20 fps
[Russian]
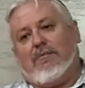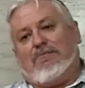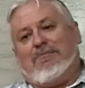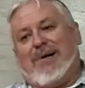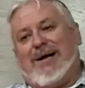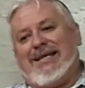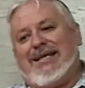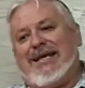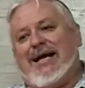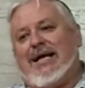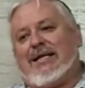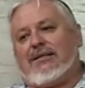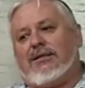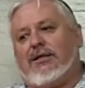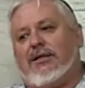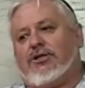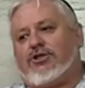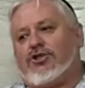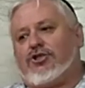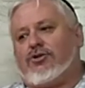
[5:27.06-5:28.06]

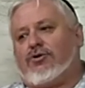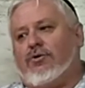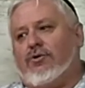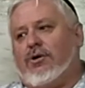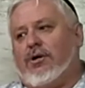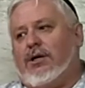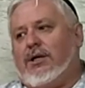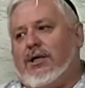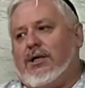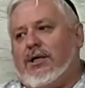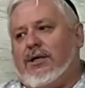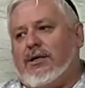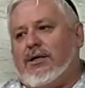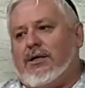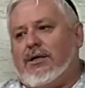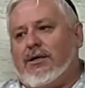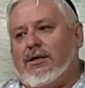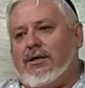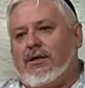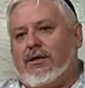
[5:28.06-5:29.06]
Понятно, что
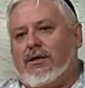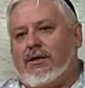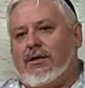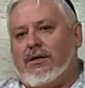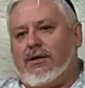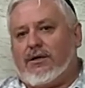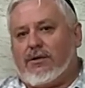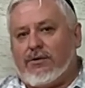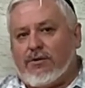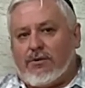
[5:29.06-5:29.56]
э,